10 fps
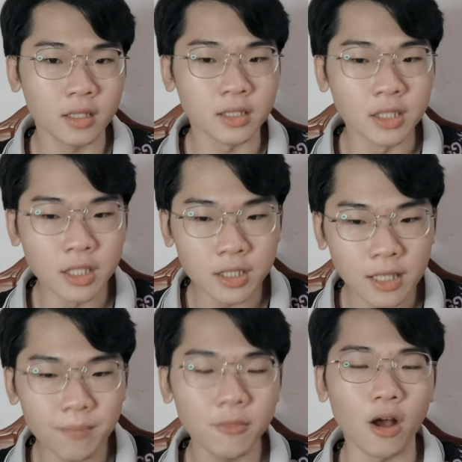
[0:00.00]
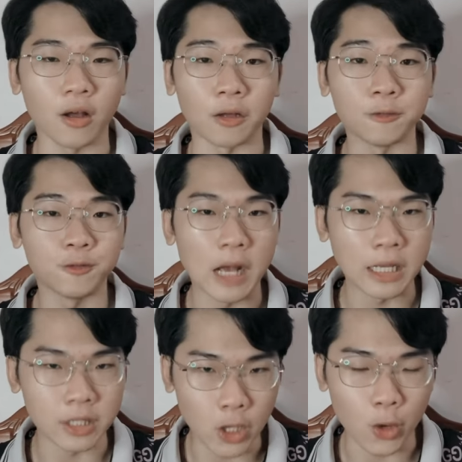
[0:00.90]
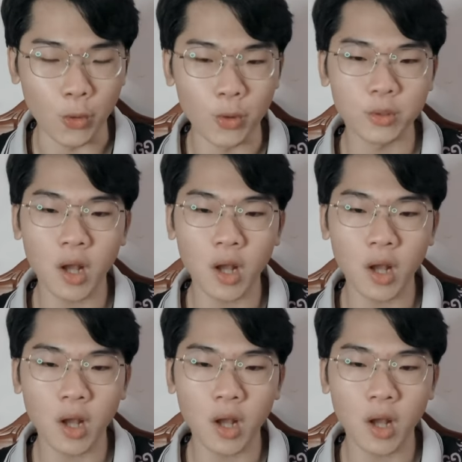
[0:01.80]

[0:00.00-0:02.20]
Người tâm thần phần nhiều